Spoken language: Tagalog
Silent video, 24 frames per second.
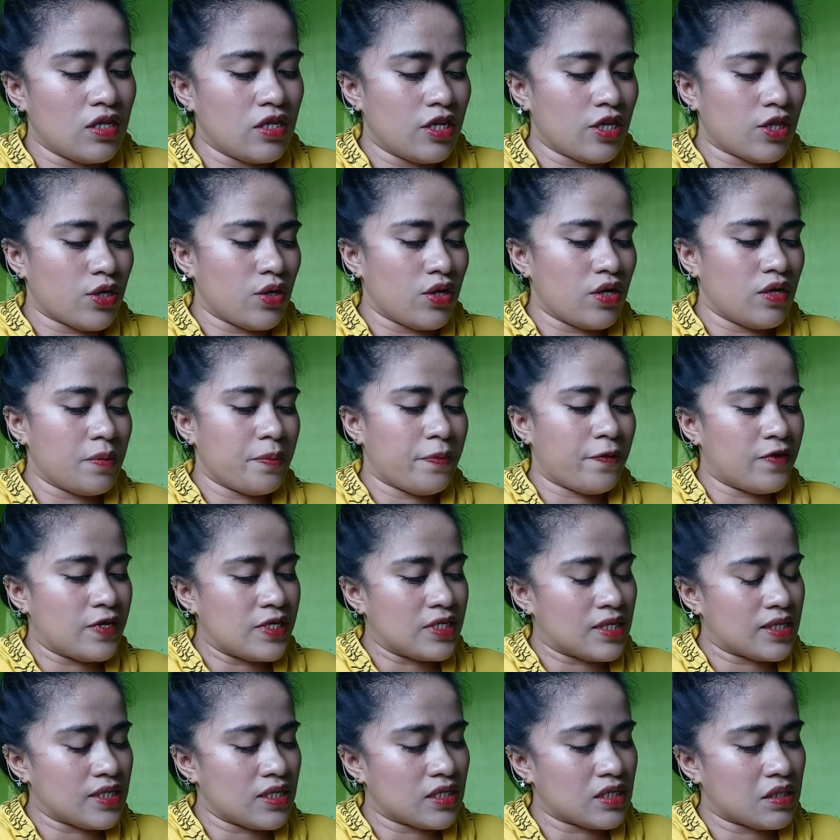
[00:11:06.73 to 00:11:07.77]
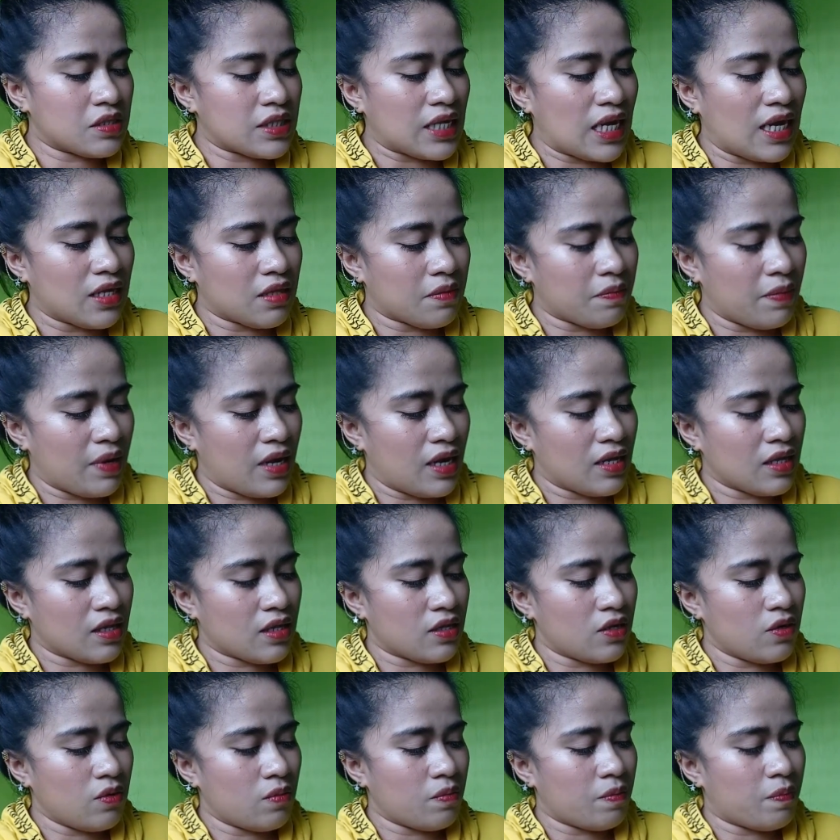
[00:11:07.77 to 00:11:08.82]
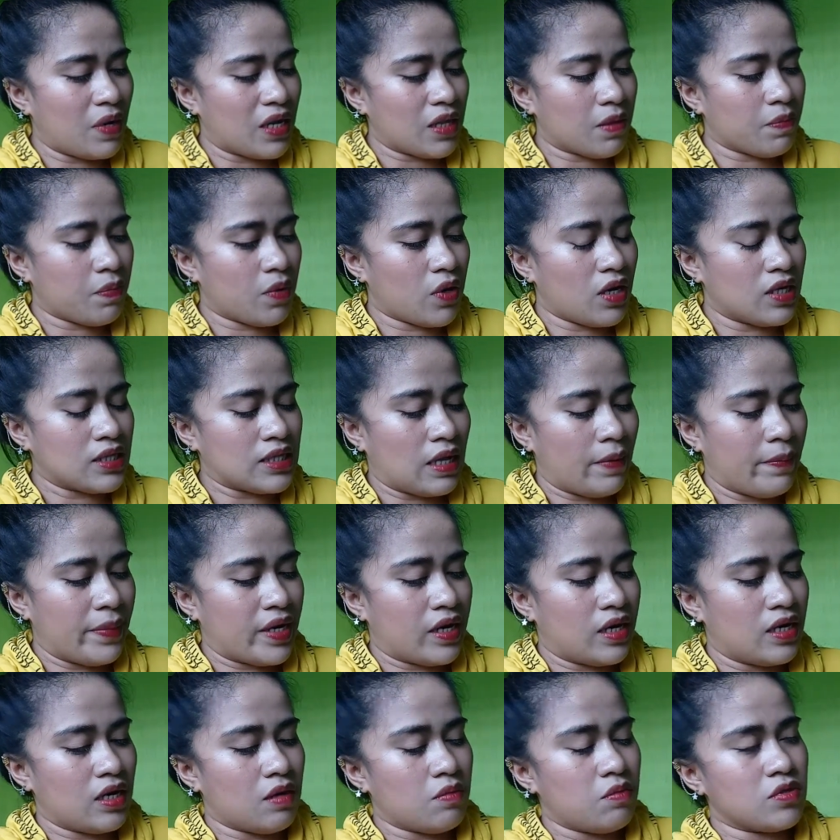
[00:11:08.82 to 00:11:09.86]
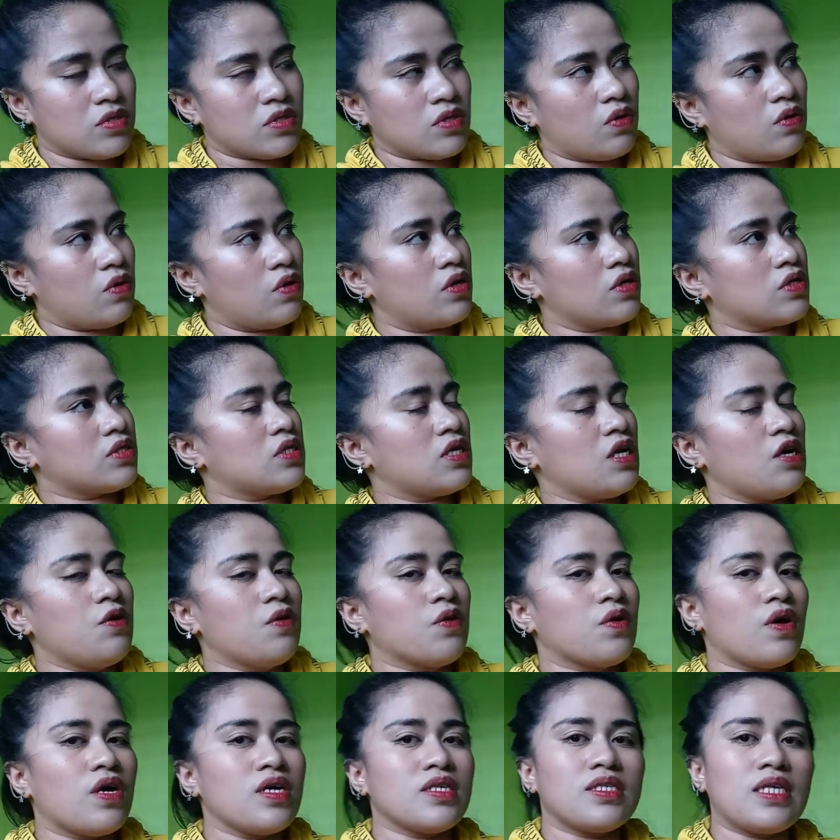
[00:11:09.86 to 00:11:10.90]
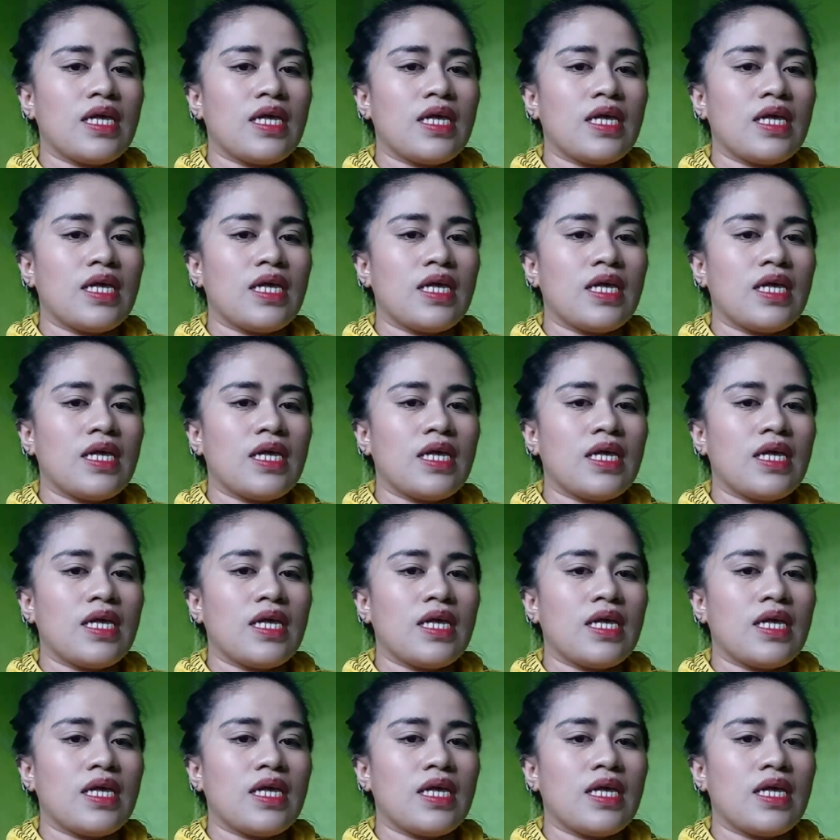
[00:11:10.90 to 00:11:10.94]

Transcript: lang dito, yung first statement, yung ba't po ang daming anak mo sa org, siguro